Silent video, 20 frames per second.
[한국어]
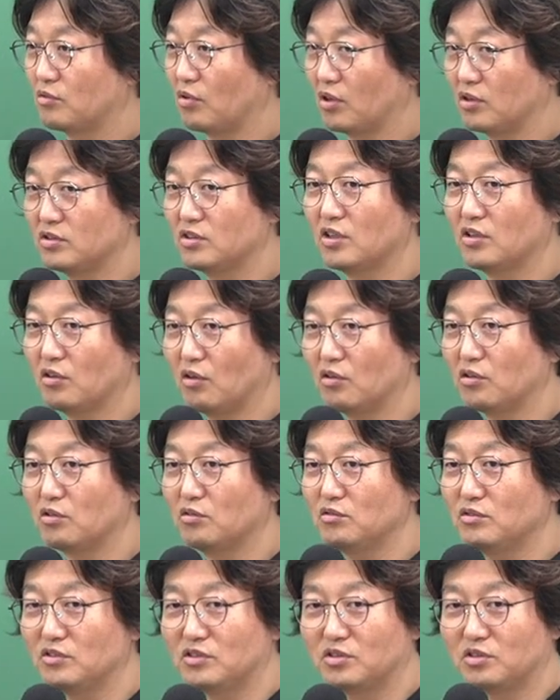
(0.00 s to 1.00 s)
굉장히
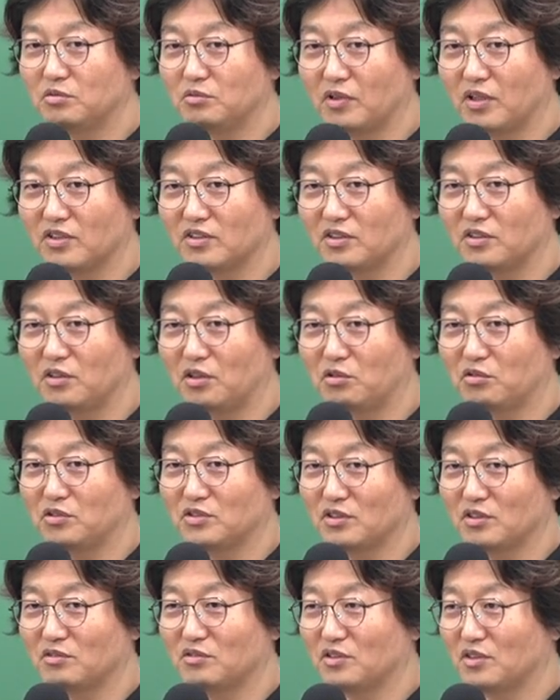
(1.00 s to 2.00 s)
어려운 지금 계산이 되고
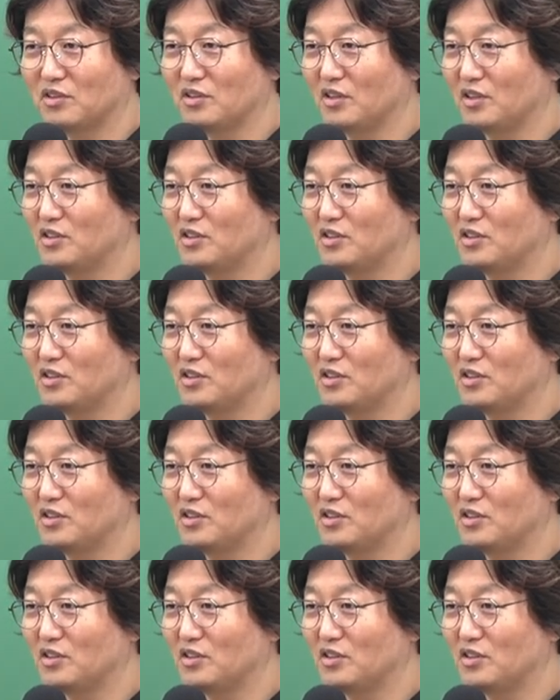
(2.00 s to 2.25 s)
있죠. 그죠?